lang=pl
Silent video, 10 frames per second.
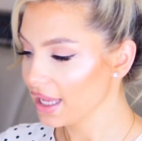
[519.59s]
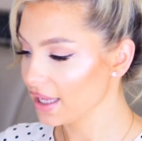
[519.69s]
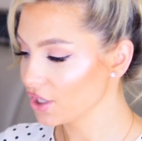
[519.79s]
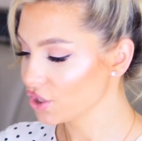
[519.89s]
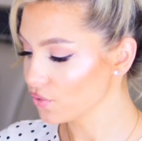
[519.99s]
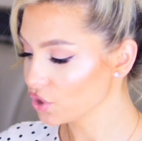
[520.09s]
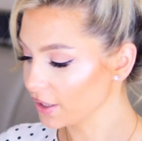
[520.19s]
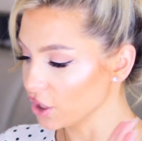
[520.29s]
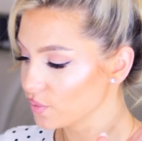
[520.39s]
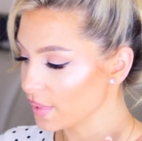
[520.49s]
E,
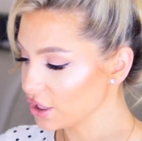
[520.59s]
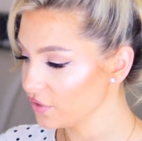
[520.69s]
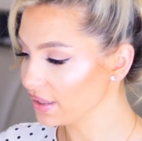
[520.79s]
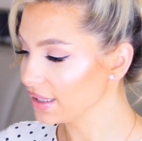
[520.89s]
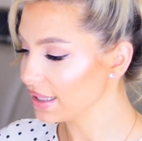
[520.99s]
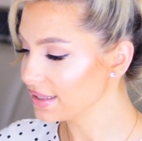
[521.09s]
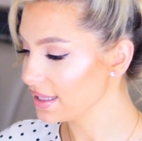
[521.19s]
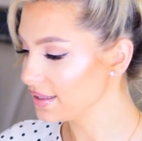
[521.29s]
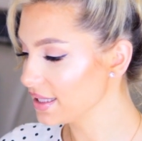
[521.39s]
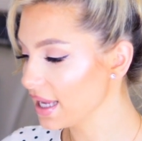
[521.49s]
książka też ma świetne
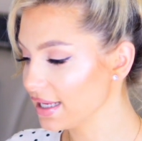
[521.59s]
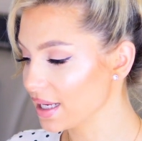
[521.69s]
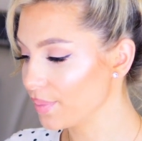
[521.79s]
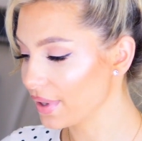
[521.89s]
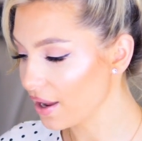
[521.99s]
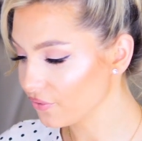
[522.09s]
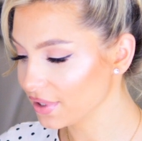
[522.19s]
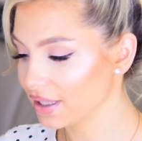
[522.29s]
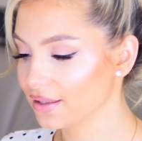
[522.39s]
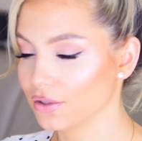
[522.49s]
recenzje i
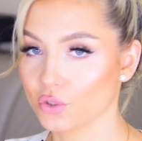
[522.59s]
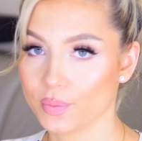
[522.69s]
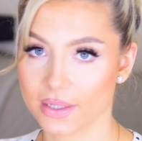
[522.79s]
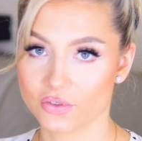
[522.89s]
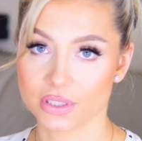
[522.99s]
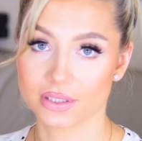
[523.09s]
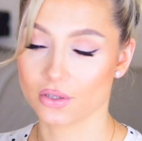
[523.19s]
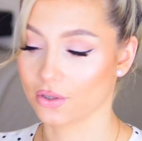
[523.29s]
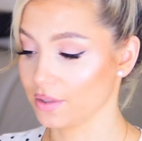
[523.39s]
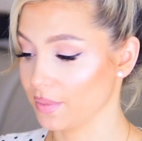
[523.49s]
naprawdę od pierwszej
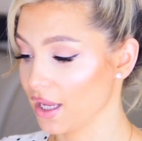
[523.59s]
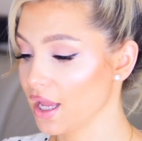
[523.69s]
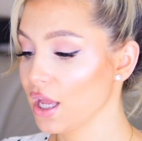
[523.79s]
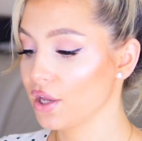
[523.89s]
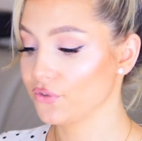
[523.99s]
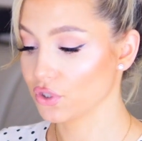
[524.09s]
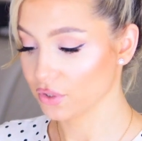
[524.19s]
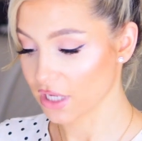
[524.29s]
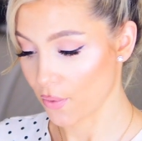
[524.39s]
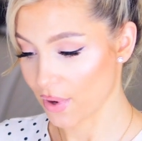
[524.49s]
strony mnie
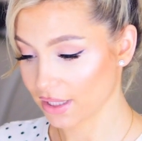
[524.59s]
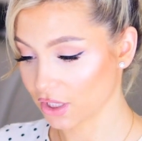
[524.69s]
wciągnęła.